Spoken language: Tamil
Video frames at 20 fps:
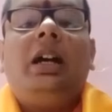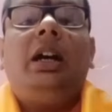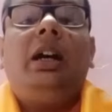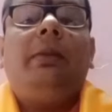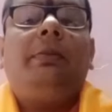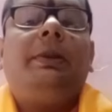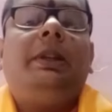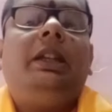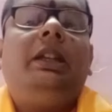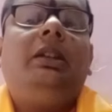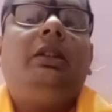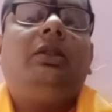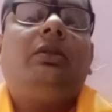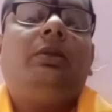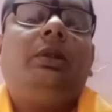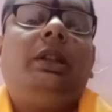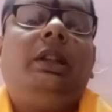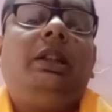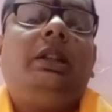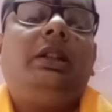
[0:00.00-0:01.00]
அப்படின்னு
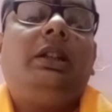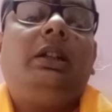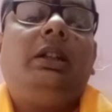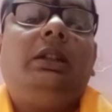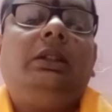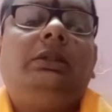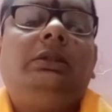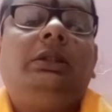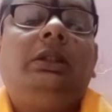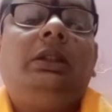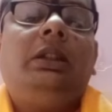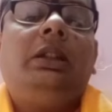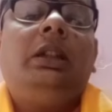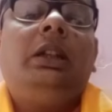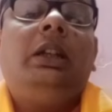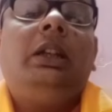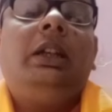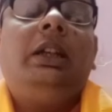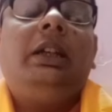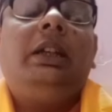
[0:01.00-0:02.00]
சொல்லியிருக்கா
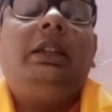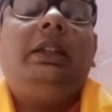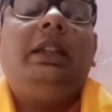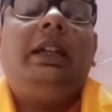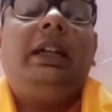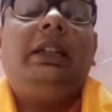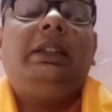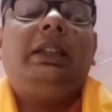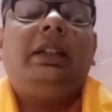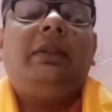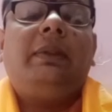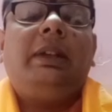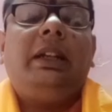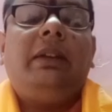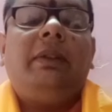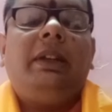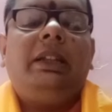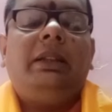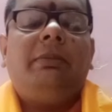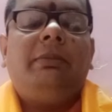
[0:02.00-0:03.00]
இந்த
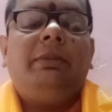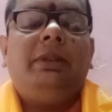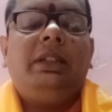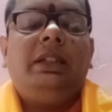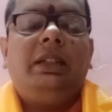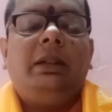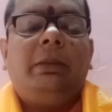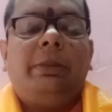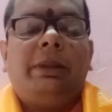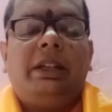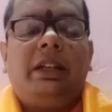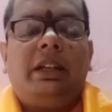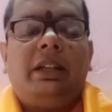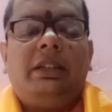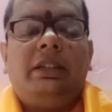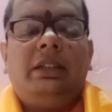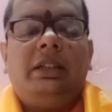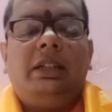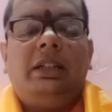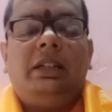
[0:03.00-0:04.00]
அதர்வன வேதம் என்ன
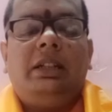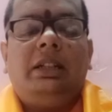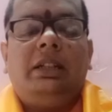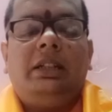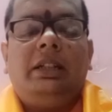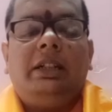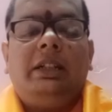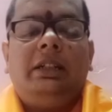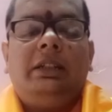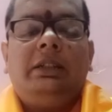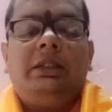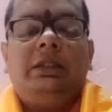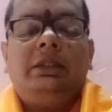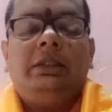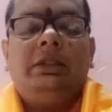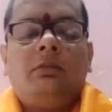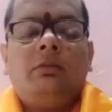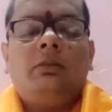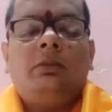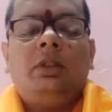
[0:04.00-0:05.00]
பண்ணுறதுன்னா
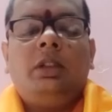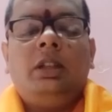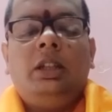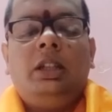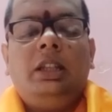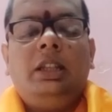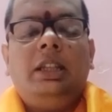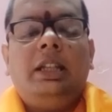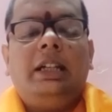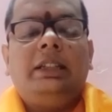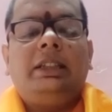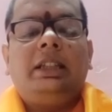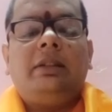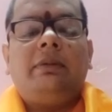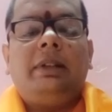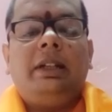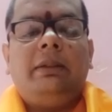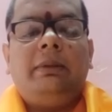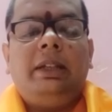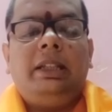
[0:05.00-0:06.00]
இந்த
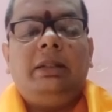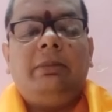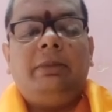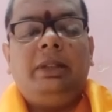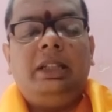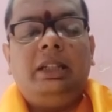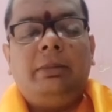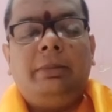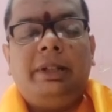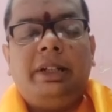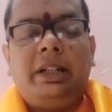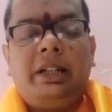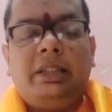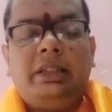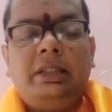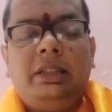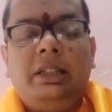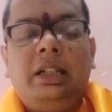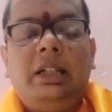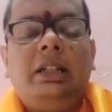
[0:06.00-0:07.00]
அதர்வண வேதம் என்ன
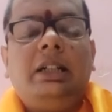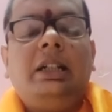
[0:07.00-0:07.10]
பண்ணுறதுன்னா